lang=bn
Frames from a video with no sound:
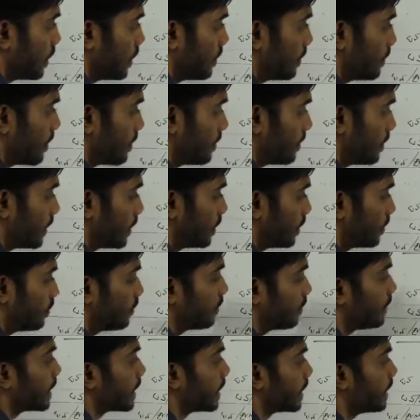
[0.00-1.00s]
এভাবে
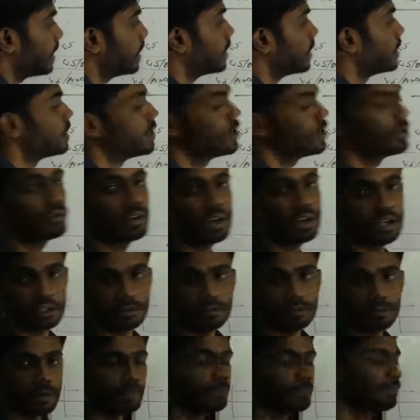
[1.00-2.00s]
কিন্তু বেঁকে চলে
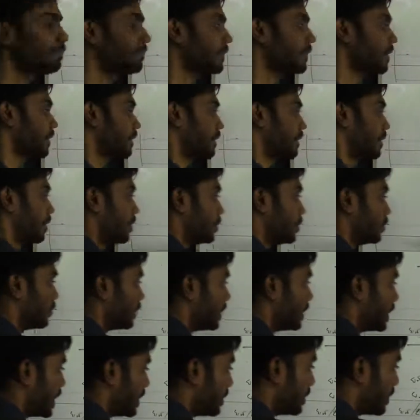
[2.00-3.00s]
আসবে
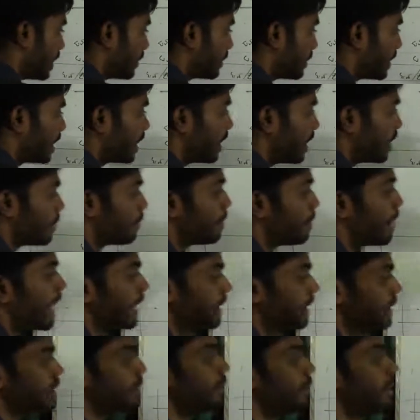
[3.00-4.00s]
তো এইভাবে
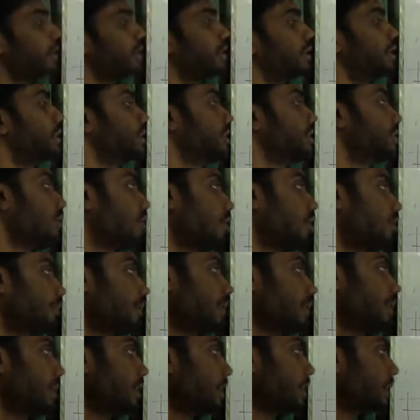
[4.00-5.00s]
বাঁকতে বাঁকতে যেটা
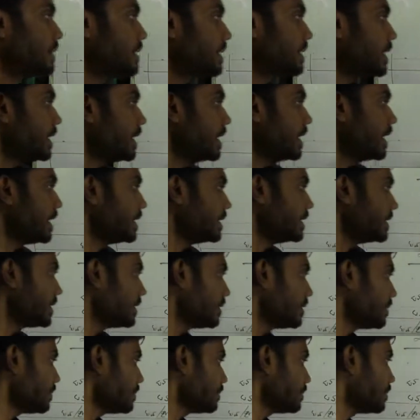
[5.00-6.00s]
হবে যে এই
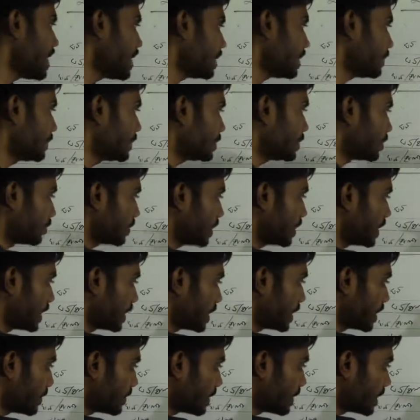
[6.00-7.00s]
যে বাঁকবে তখন
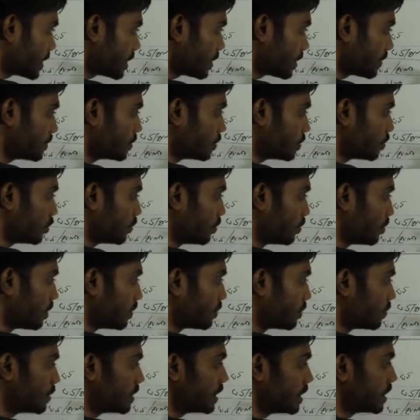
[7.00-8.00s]
এখানে আবার একটা আমি যদি
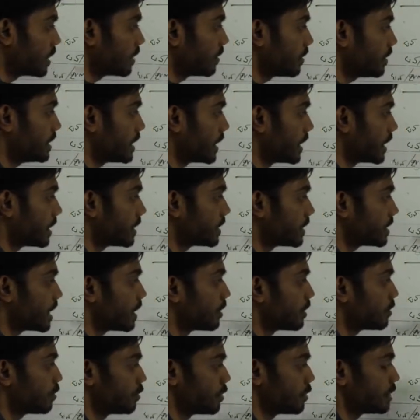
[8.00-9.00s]
অবিলম্ব চিন্তা করি যেখানে
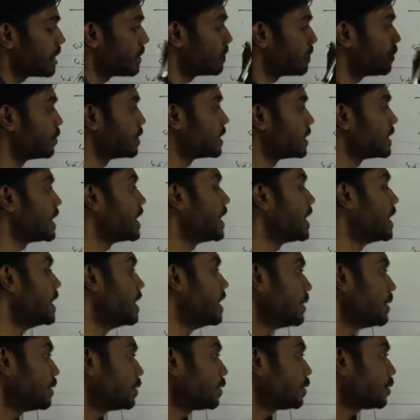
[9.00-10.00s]
শালক রশিটা পড়ছে
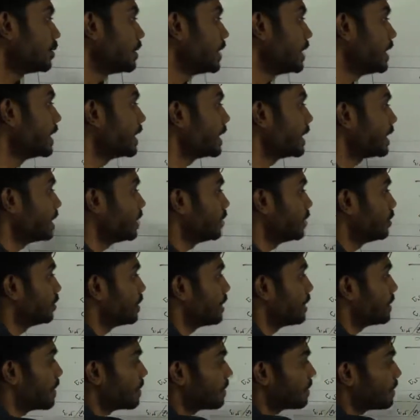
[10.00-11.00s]
তখন এখানে কিন্তু
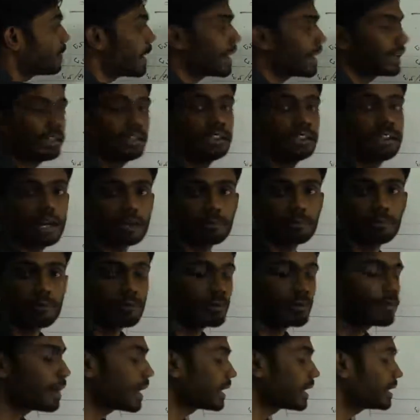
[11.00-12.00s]
এইভাবে বাঁকতেই থাকবে
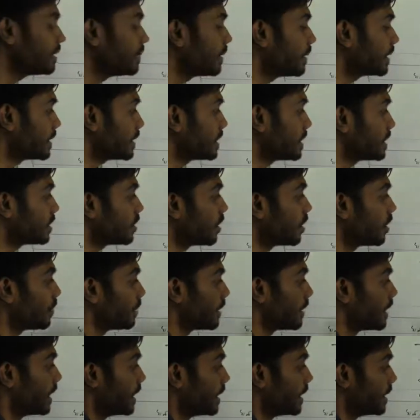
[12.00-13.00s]
এবং বাঁকতে বাঁকতে যেটা
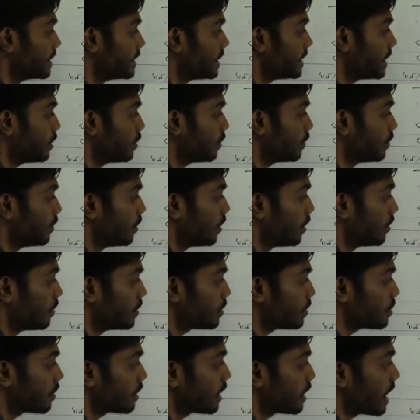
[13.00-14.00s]
হবে যে এই
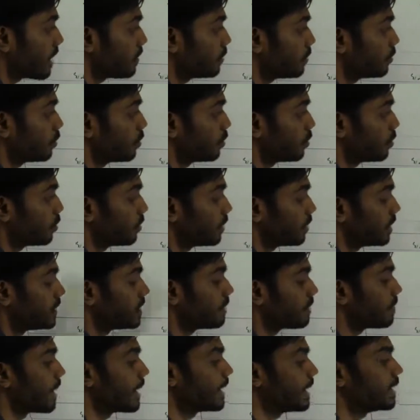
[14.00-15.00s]
অবিলম্বের সঙ্গে আপতন কোনো
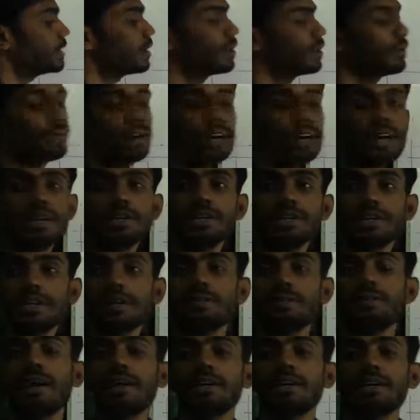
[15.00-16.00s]
যে মানটা হবে
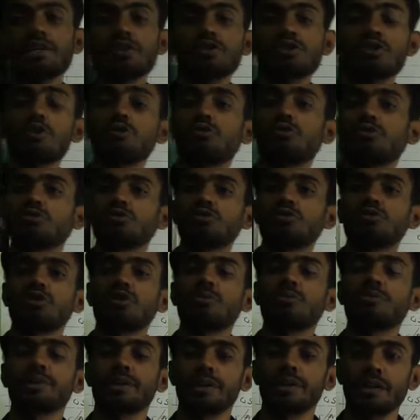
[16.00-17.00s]
সেই মানটা সংকট কোন
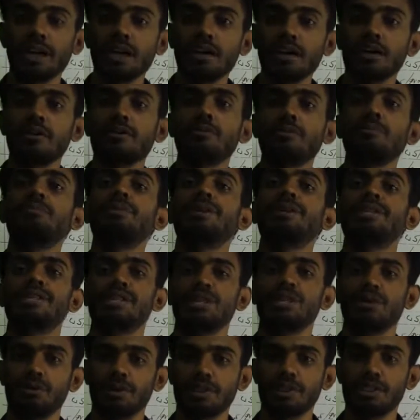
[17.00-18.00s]
অপেক্ষা
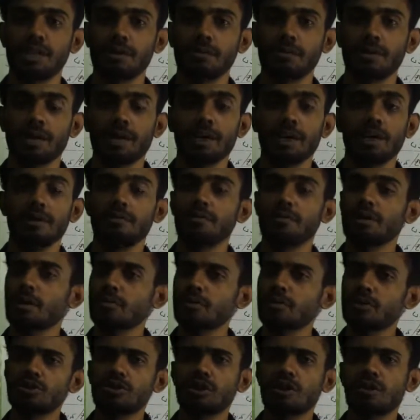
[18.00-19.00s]
বেশি হয়ে যাবে এবং
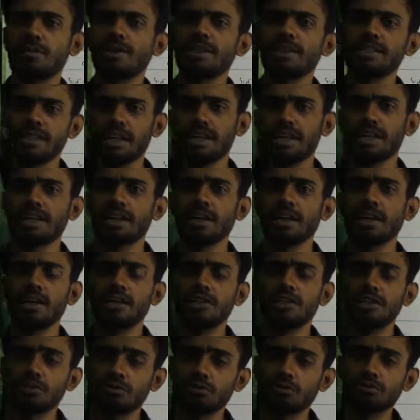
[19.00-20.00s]
আমরা সবাই জানি
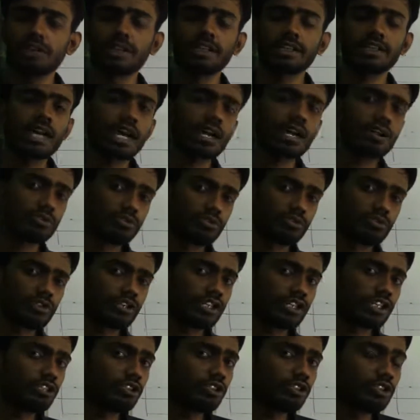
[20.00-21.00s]
যে কোনো একটা আলোক
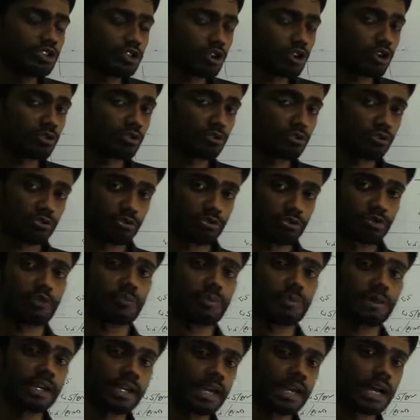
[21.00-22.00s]
রশ্মি যদি সংকট কোন
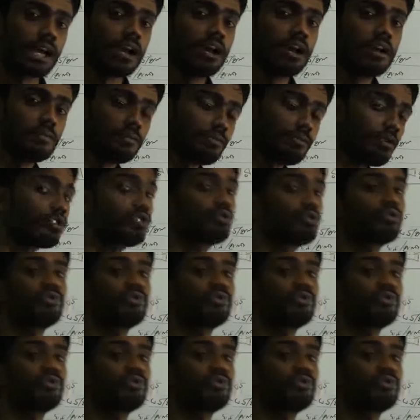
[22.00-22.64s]
অপেক্ষা বড়